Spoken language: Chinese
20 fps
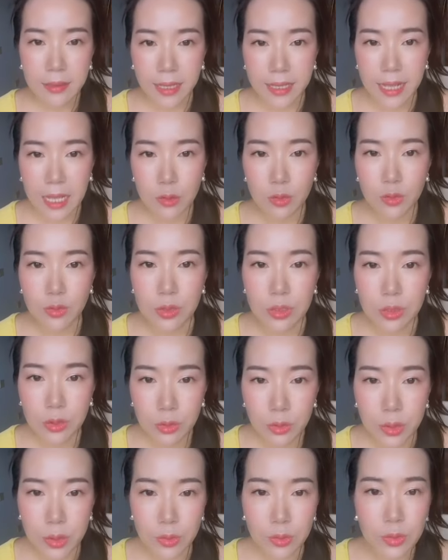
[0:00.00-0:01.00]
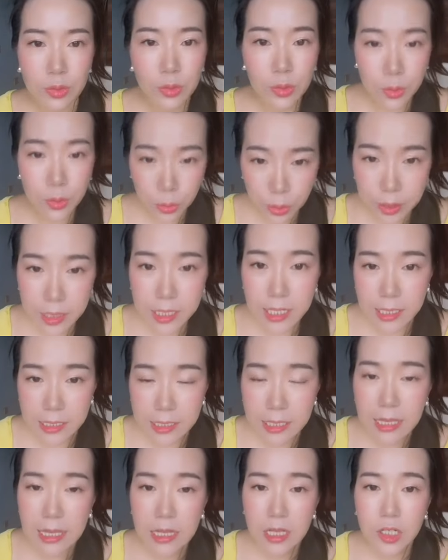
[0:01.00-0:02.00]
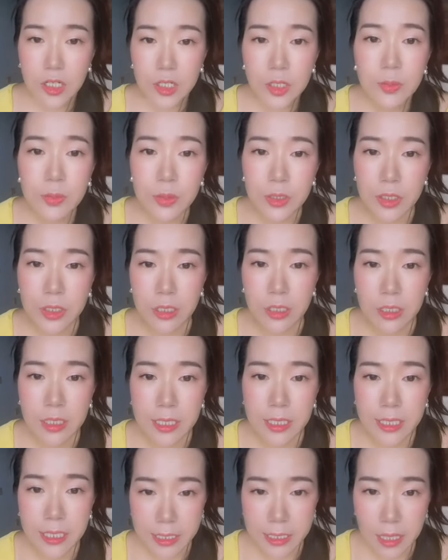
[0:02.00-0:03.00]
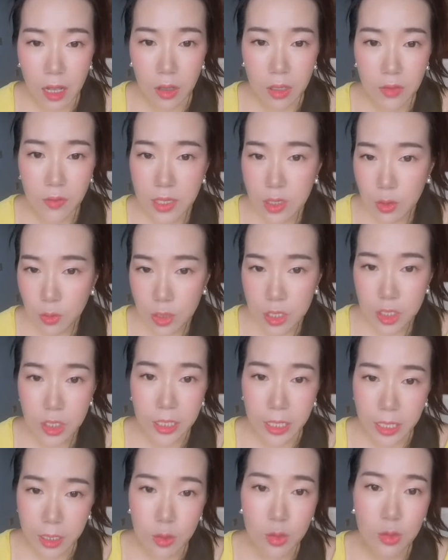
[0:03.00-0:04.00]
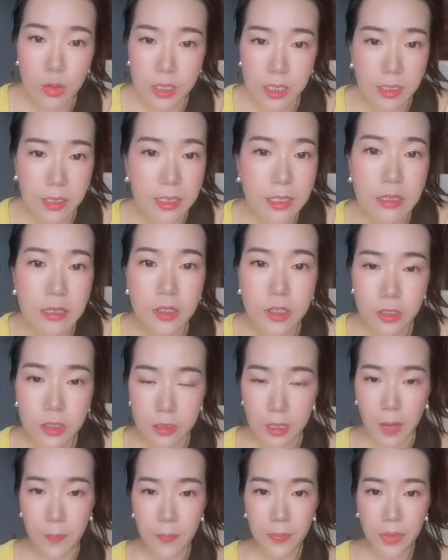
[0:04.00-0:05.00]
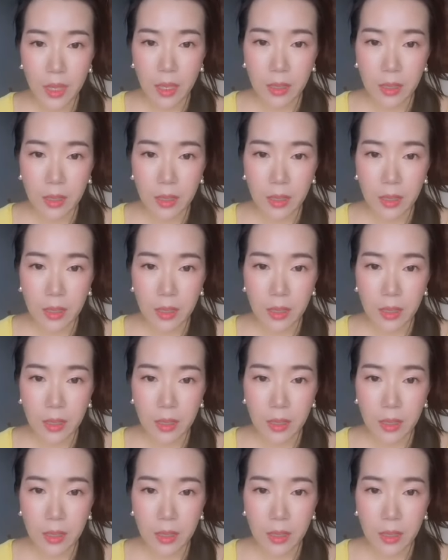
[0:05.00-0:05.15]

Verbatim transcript: 带它去医院去确认是不是细小，因为医院是可以做这个测试的。